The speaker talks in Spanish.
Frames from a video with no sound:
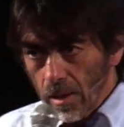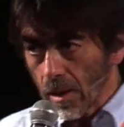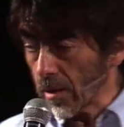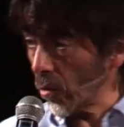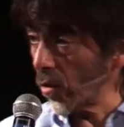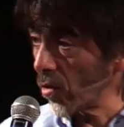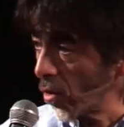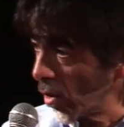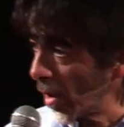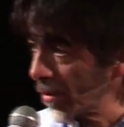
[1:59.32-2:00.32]
La segunda
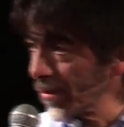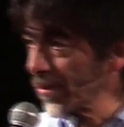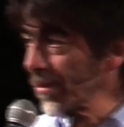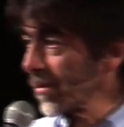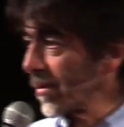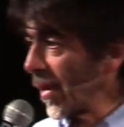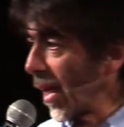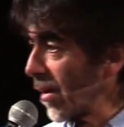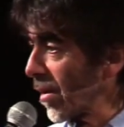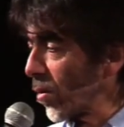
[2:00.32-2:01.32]
historia
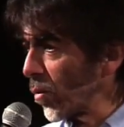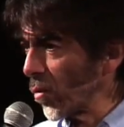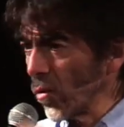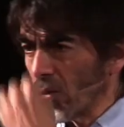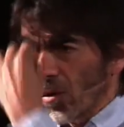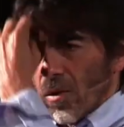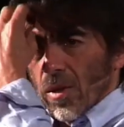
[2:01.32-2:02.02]
nace un